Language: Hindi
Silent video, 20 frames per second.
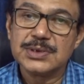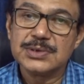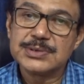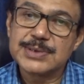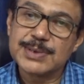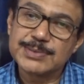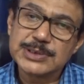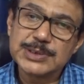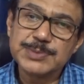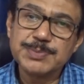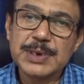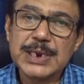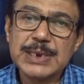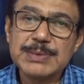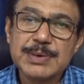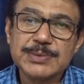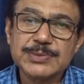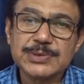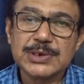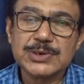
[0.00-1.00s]
सबसे पहले
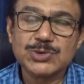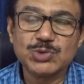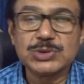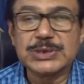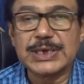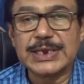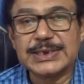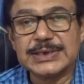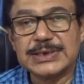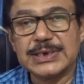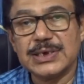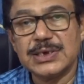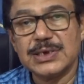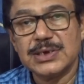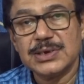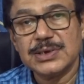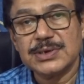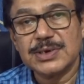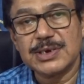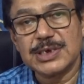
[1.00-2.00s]
हम आपसे अनुरोध करेंगे
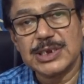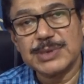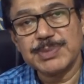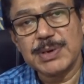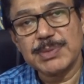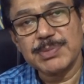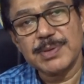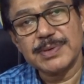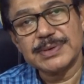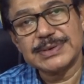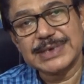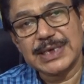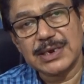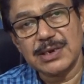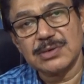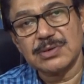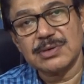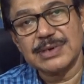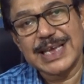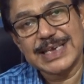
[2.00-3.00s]
कि कृपया आप हमारे चैनल
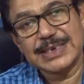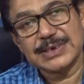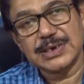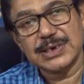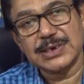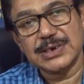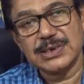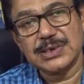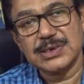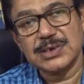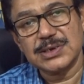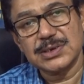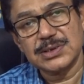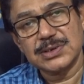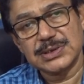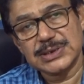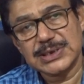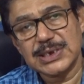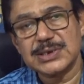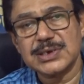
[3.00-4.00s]
को लाइक करें
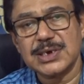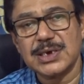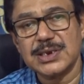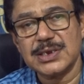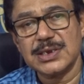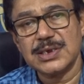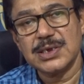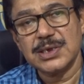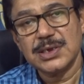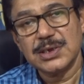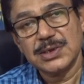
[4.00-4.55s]
शेयर करें